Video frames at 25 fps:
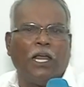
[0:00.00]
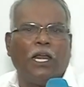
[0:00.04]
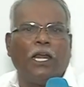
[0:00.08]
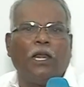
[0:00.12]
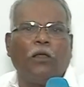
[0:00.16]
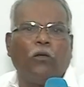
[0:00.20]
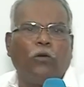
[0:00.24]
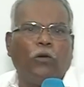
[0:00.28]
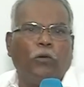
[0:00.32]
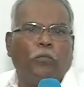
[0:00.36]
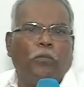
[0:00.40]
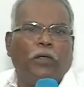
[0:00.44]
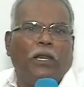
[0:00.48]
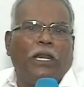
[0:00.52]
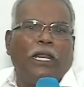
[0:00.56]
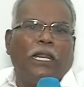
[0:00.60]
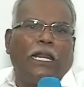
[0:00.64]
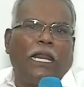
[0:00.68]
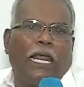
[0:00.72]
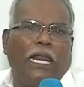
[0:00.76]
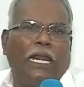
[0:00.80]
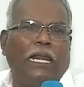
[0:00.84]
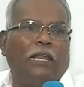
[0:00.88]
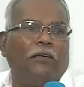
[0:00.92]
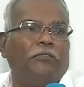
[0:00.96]
இல்லை உண்மையிலே
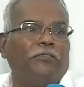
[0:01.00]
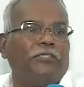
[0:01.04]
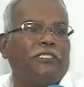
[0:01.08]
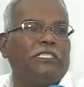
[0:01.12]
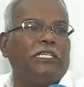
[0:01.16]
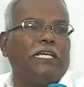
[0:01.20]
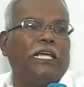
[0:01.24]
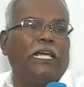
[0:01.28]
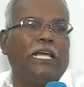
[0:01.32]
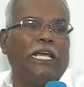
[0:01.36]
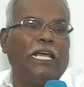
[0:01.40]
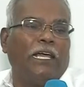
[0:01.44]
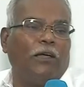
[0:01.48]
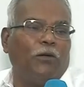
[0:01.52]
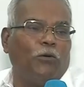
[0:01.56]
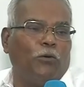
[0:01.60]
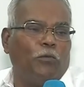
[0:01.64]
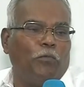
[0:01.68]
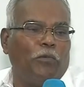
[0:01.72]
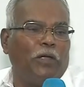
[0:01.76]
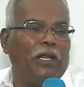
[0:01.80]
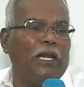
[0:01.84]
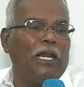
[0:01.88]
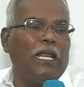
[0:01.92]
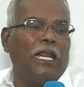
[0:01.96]
நல்ல விஷயங்க
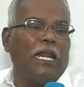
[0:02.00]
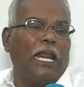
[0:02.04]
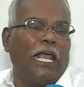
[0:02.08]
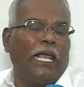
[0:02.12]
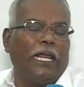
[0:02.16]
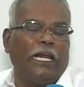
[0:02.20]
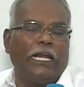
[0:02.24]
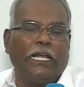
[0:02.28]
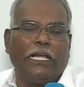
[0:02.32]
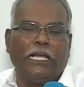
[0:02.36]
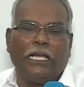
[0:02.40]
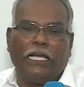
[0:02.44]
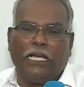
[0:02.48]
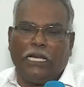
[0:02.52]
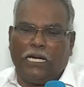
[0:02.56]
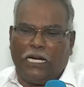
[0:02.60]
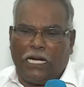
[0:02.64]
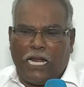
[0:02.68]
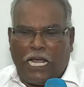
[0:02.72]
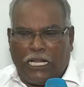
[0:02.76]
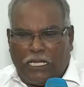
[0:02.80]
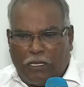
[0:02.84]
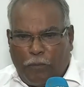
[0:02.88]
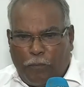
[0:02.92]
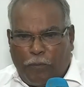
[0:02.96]
உண்மையிலே நான் என்ன
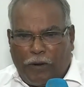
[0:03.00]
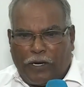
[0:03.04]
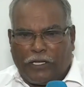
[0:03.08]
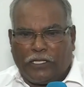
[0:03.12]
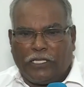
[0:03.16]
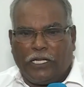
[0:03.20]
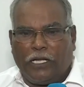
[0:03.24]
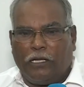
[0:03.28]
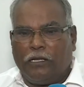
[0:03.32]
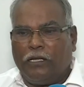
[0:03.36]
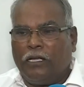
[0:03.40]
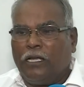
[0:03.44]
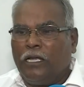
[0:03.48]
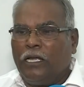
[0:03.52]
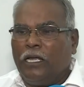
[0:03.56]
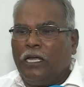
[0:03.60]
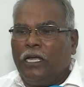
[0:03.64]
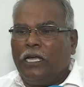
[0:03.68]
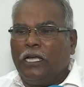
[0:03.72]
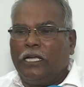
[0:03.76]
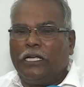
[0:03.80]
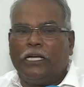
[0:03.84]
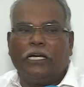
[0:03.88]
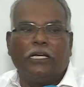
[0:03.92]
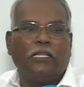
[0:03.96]
கேட்குறேன்னா அந்த படத்தை
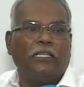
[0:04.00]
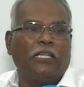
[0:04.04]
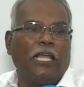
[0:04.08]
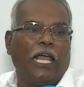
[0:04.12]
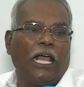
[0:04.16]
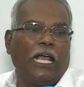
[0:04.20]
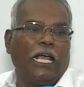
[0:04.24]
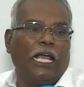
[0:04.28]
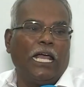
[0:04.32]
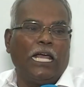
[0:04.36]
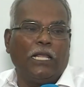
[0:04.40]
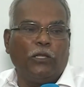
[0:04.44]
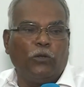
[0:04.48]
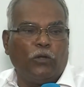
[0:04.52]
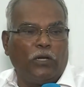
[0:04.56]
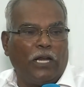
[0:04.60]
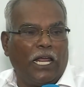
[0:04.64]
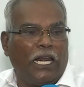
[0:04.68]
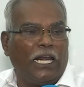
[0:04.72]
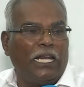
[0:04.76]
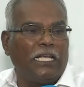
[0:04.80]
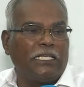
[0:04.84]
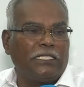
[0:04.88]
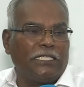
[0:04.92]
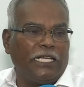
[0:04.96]
எடுத்தாங்க அது ஒரு
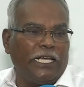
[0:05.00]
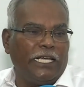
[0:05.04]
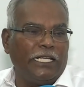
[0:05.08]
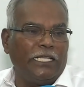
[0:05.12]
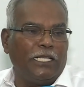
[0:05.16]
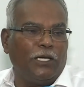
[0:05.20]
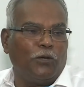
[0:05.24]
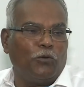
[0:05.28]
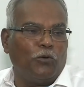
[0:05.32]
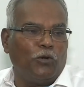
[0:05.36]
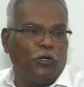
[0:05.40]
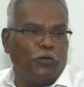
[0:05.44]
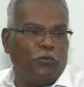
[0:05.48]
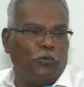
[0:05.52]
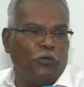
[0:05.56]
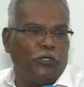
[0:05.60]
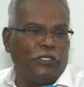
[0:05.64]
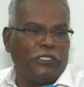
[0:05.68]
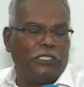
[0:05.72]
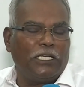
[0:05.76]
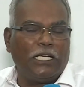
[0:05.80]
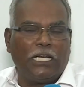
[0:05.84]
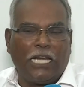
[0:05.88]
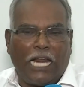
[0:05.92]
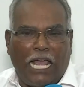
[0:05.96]
நல்ல செய்தியை கொண்டு
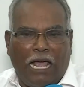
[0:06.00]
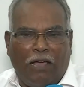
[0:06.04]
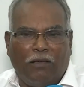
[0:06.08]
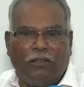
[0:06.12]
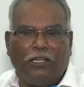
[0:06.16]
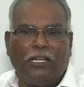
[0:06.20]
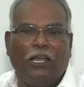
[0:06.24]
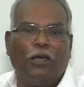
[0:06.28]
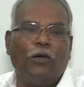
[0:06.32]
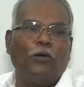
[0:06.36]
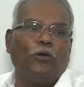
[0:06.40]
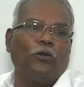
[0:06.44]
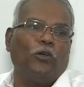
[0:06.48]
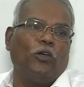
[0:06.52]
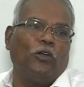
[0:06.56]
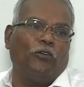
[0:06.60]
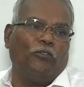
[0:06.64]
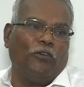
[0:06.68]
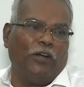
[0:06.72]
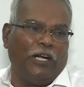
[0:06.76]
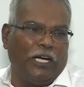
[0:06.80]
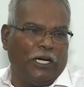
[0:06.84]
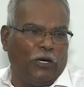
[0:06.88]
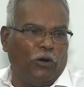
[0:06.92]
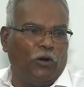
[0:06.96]
போச்சு நான் வந்து அவருக்கு ஒரு
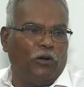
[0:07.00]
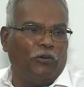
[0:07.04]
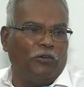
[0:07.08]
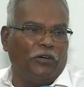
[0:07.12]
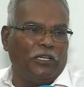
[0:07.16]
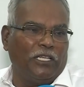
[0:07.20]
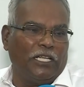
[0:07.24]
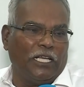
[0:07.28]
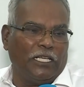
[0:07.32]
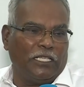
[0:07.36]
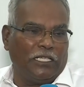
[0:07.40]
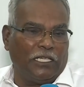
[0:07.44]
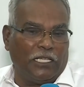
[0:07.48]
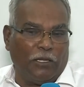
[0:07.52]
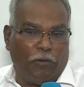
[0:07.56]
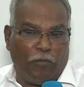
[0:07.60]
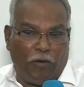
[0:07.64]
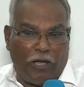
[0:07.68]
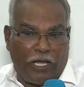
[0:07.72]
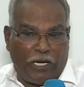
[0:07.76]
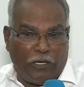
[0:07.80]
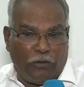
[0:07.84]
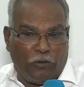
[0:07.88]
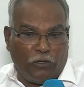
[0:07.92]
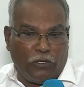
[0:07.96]
வேண்டுகோள் விட்டுதான் இந்த
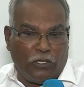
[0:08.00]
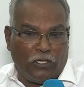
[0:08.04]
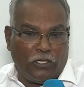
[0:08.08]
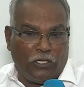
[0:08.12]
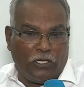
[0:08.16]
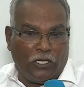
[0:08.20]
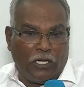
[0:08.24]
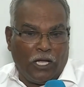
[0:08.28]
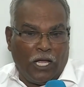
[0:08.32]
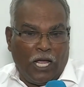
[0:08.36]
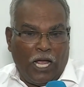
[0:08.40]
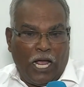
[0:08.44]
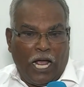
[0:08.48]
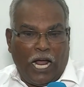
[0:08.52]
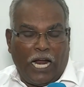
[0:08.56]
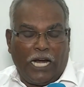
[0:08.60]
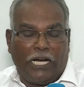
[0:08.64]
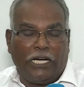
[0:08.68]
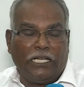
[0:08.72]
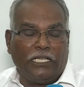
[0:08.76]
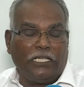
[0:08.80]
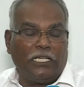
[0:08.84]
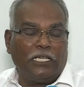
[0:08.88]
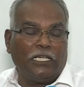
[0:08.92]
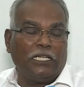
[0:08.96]
மாதிரி ஒரு
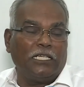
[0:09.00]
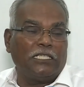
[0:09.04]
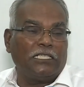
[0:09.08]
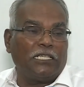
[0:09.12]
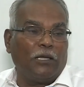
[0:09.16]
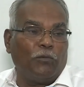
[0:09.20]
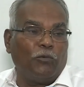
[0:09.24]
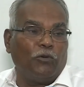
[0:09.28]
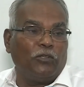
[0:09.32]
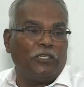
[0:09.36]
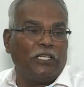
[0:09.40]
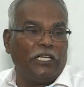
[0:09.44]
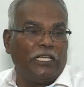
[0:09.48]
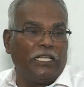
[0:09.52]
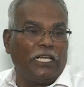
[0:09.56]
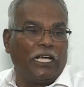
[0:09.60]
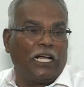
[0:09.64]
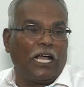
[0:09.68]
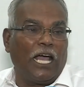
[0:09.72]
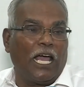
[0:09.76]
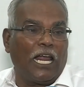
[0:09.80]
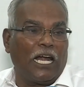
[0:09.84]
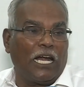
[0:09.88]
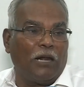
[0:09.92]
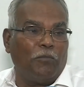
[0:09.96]
அடித்தட்டு சமூகத்தை இதை
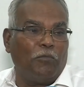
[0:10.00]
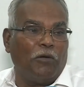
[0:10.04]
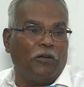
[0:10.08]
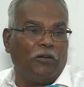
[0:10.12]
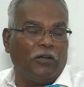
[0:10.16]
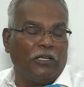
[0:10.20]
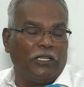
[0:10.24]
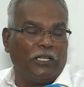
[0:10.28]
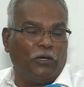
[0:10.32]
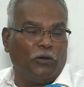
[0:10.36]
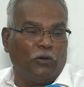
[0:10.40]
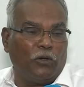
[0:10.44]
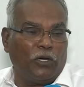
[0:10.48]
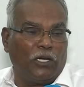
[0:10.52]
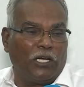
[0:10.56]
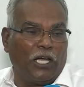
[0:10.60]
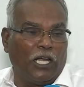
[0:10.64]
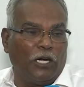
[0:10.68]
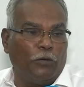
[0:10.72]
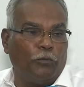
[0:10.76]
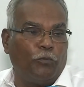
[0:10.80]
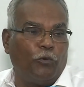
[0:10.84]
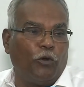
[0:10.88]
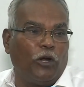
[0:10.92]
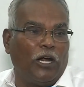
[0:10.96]
காரணமாக இதை ஒரு
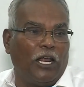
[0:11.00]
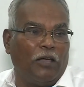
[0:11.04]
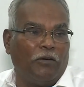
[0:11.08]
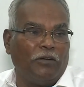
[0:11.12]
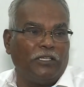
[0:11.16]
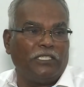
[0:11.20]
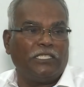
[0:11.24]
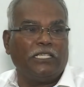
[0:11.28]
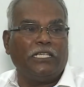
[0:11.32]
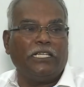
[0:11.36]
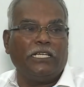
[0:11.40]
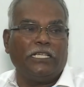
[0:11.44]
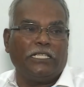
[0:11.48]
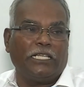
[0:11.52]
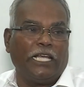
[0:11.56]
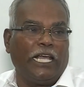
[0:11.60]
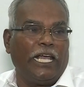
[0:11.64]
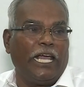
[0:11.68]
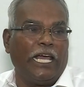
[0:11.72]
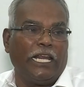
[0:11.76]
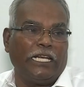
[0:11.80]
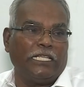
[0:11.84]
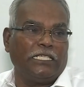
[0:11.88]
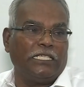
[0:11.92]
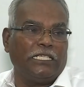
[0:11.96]
கருப்பொருளாக வச்சு நீங்கள்
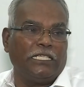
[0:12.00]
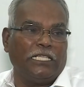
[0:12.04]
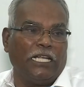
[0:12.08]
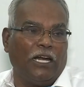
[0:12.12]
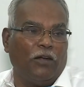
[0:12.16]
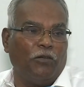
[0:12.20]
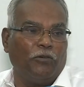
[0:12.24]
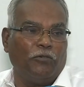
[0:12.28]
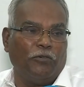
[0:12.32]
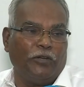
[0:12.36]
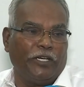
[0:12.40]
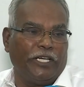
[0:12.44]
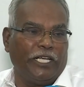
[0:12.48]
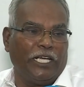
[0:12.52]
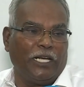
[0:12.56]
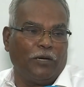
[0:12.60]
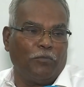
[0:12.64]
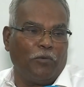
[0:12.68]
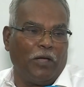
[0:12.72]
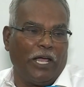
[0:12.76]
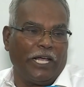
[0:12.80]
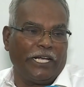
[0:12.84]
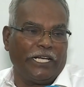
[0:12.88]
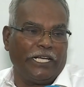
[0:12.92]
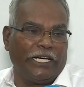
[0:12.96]
தயாரித்து இந்த அளவுக்கு
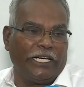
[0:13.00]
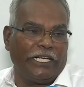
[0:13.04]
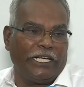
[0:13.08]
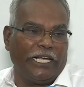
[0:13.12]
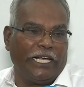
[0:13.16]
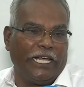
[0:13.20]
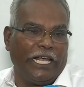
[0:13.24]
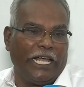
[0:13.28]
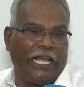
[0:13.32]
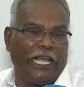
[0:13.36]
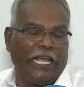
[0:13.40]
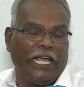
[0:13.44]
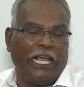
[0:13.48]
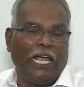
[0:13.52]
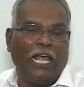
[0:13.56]
வெற்றிகரமாக ஆக்கியிருக்கீங்க